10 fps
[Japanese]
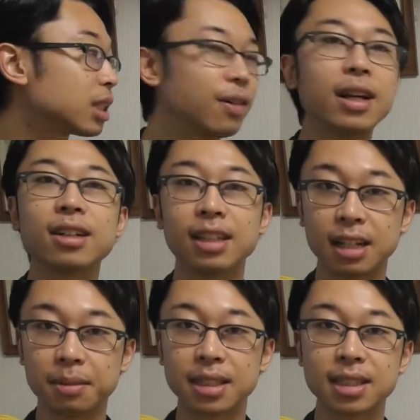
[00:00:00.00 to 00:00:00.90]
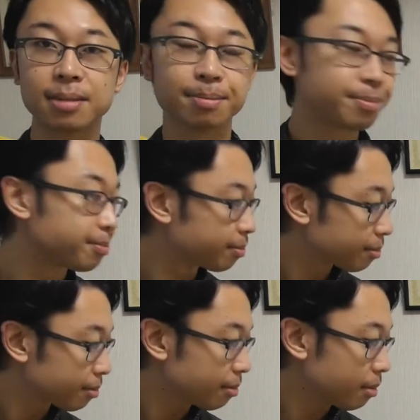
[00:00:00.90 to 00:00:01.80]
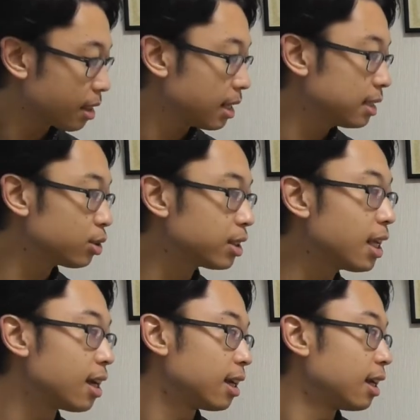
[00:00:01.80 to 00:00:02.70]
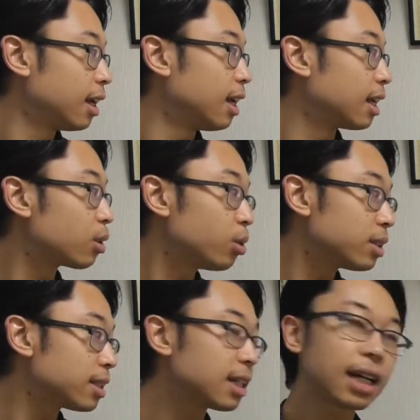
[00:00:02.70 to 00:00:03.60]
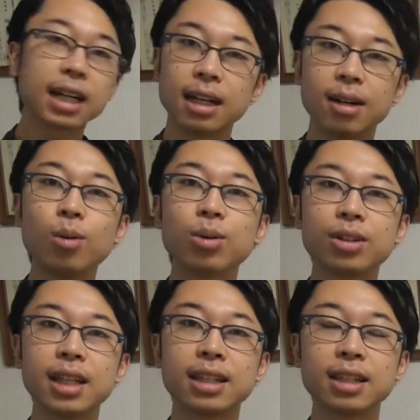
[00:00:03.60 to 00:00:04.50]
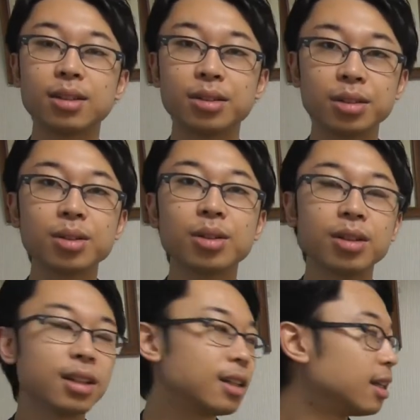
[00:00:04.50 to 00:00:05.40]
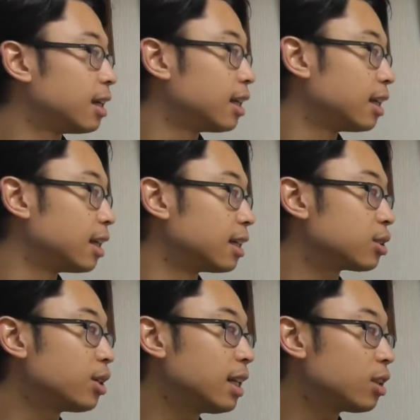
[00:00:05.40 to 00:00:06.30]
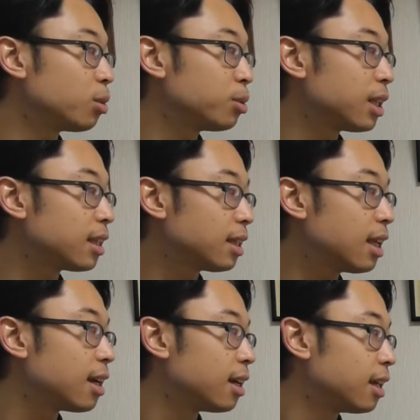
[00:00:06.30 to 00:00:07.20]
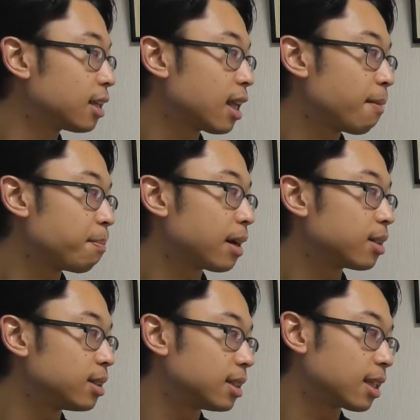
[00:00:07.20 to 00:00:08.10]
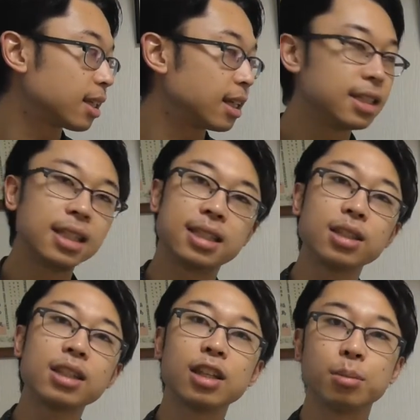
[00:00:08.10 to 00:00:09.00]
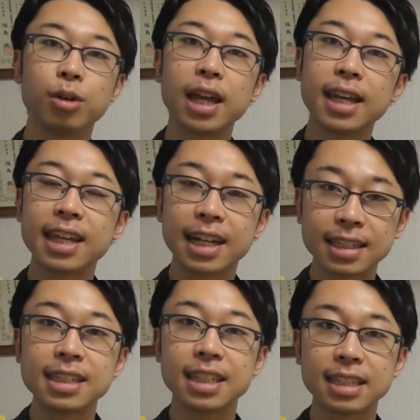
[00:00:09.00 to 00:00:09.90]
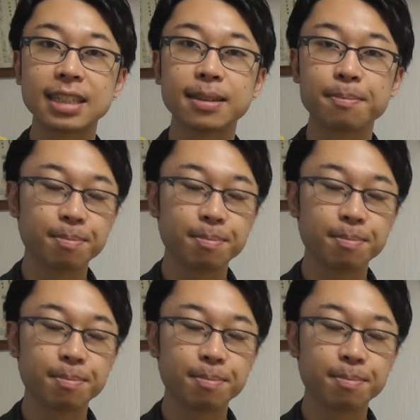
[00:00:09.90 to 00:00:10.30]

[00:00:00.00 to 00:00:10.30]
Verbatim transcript: 子が悪くなりますそして、えー、糖質が多くなってくると、えー、それに伴ってタンパク質だったり脂質っていうのも減りがちです